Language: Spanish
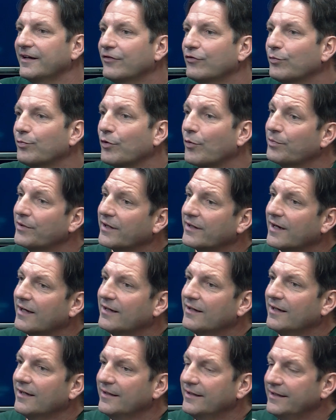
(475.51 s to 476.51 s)
su propia
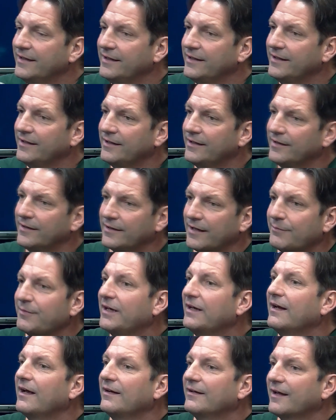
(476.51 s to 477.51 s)
caja y
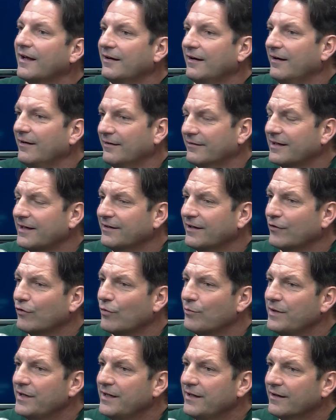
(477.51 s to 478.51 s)
también el, estante
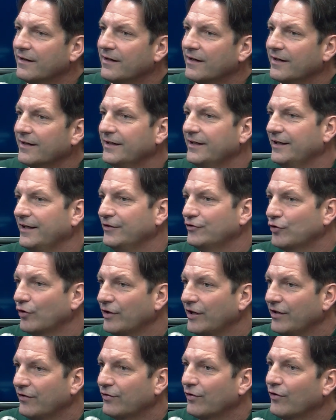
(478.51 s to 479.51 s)
comida y,
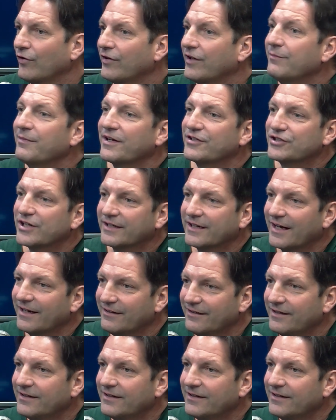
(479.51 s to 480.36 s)
chorizos y merchandising